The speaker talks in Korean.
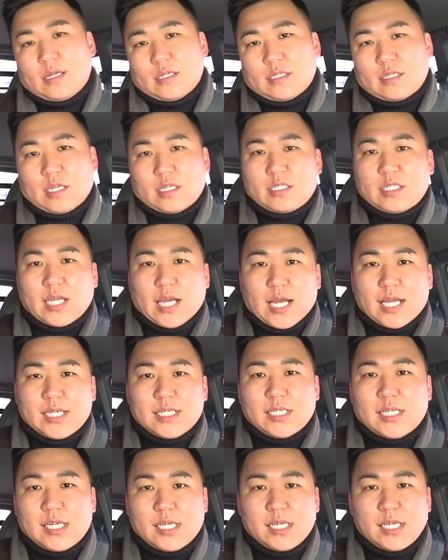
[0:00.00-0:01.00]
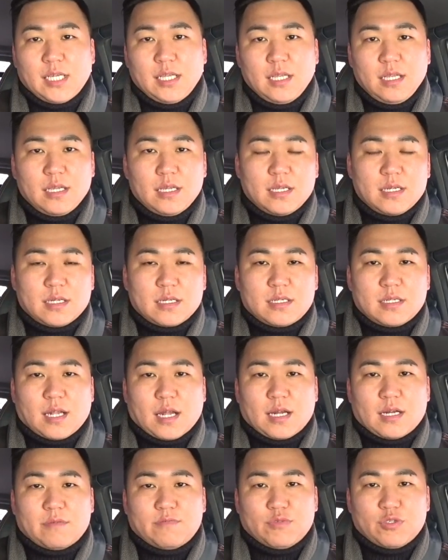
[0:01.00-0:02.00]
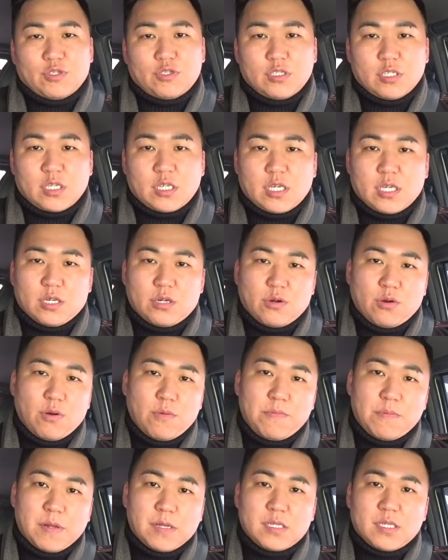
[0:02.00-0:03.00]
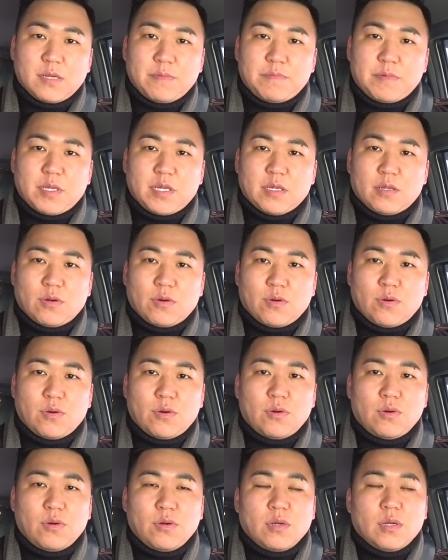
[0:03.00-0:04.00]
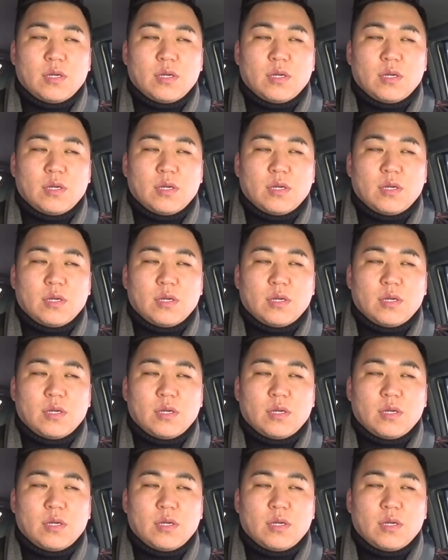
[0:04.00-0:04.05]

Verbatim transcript: 첫째 아이들링, 그 다음 60km, 80km,